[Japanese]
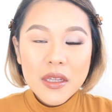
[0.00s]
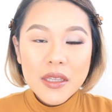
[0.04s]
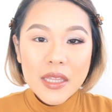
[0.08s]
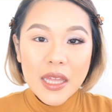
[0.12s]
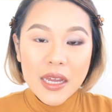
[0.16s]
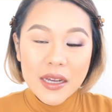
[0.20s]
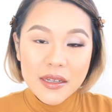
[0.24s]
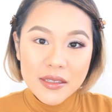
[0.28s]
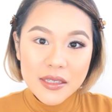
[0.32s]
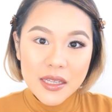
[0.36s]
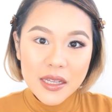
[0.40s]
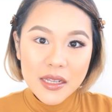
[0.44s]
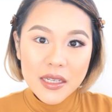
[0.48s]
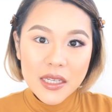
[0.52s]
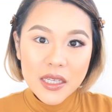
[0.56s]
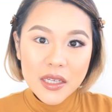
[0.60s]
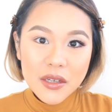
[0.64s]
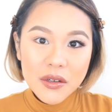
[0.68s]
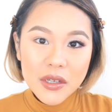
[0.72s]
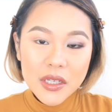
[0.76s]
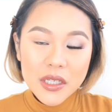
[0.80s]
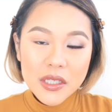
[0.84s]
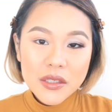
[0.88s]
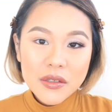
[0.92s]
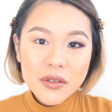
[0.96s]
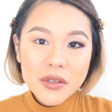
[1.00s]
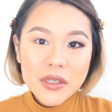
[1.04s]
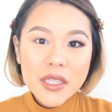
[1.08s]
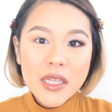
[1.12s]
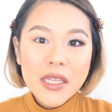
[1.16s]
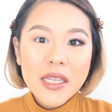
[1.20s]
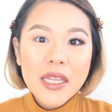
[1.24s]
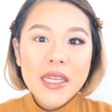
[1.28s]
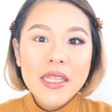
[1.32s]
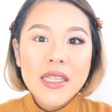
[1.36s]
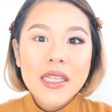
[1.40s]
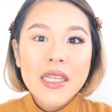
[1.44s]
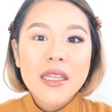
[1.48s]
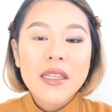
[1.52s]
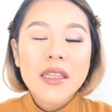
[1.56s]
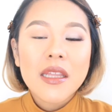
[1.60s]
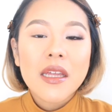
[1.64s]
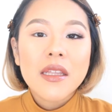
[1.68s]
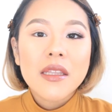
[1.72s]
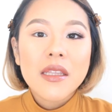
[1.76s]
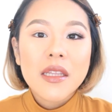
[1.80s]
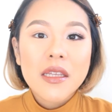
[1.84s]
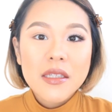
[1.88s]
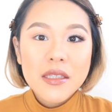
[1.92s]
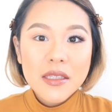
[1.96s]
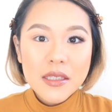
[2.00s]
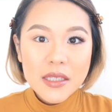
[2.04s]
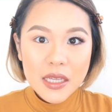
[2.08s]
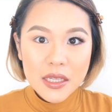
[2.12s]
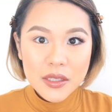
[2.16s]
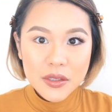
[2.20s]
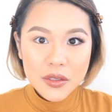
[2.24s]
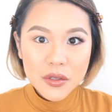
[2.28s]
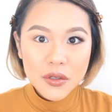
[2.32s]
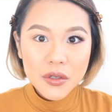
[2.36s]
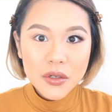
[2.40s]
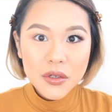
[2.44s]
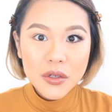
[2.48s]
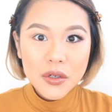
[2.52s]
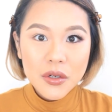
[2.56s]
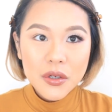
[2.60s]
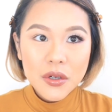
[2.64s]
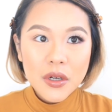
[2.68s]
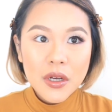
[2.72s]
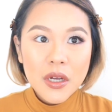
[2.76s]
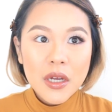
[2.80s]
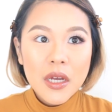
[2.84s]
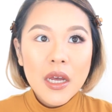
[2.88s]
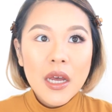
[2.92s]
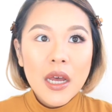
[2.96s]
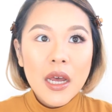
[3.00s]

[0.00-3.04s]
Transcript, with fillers: たくさんリクエスト頂いていたんですけど